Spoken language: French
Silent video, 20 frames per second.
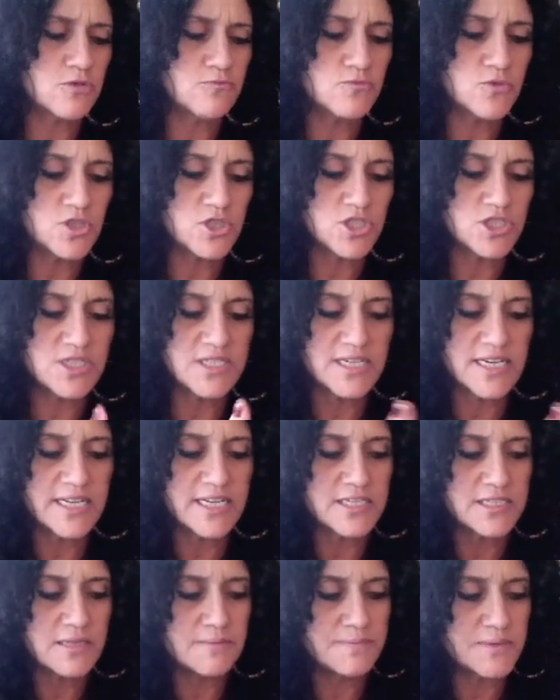Moi, je dirais
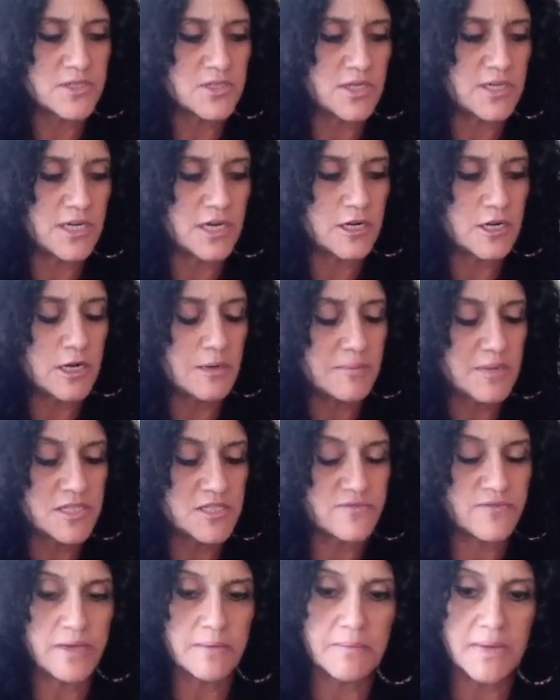que cette personne, elle
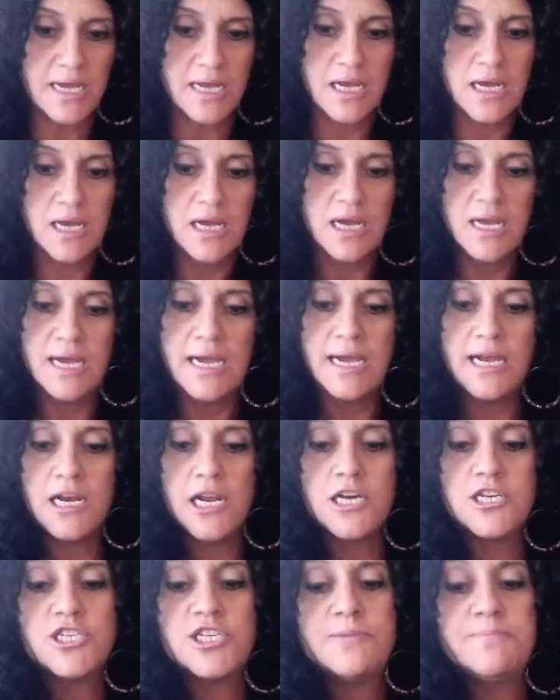commence vraiment à
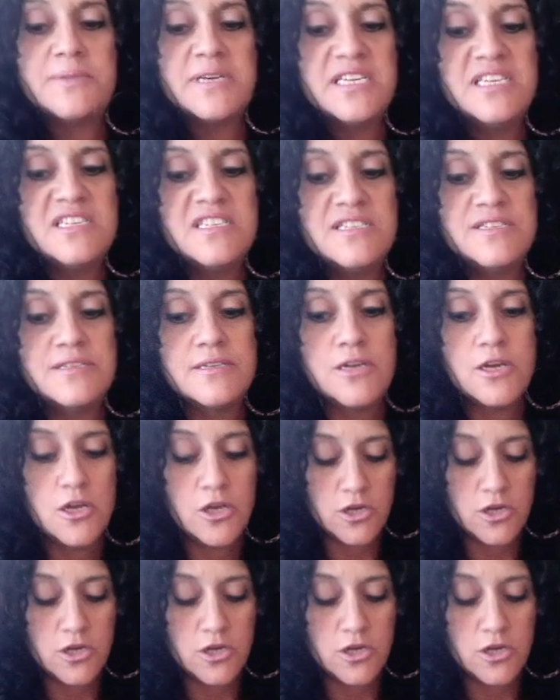lâcher prise,